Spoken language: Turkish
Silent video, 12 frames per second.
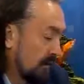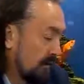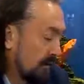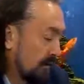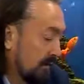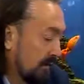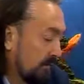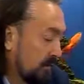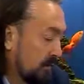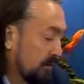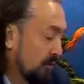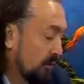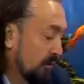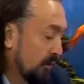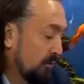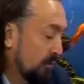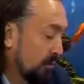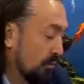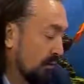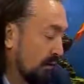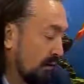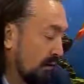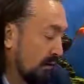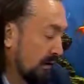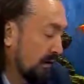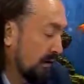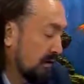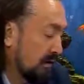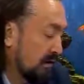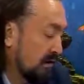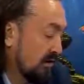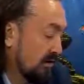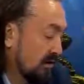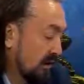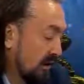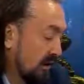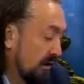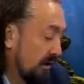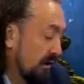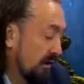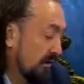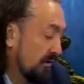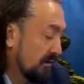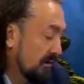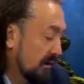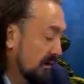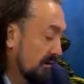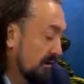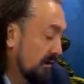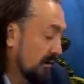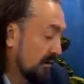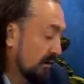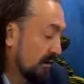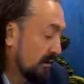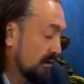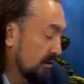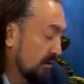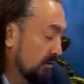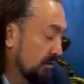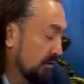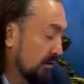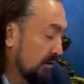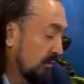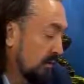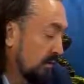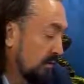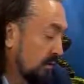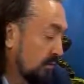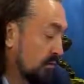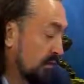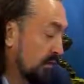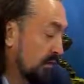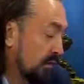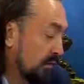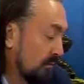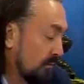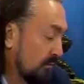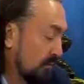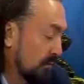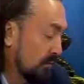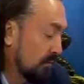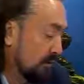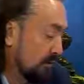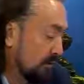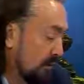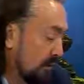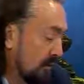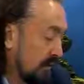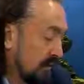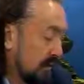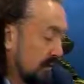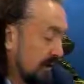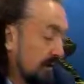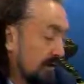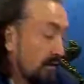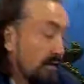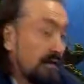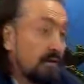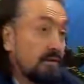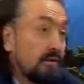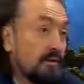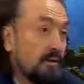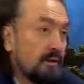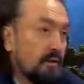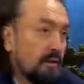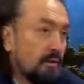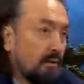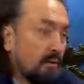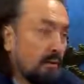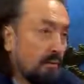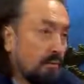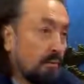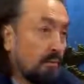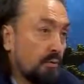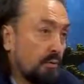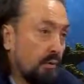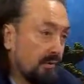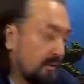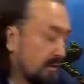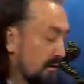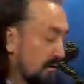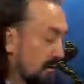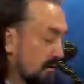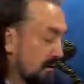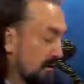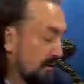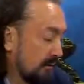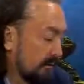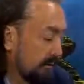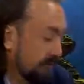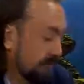Gerçekten biz onların boyunlarına çenelerine kadar dayanan halkalar geçirdik. Bu yüzden başları yukarı kalkmıştır. Enaniyet içindedirler diyor Allah. Evet. Büyüklük hissi içindedirler.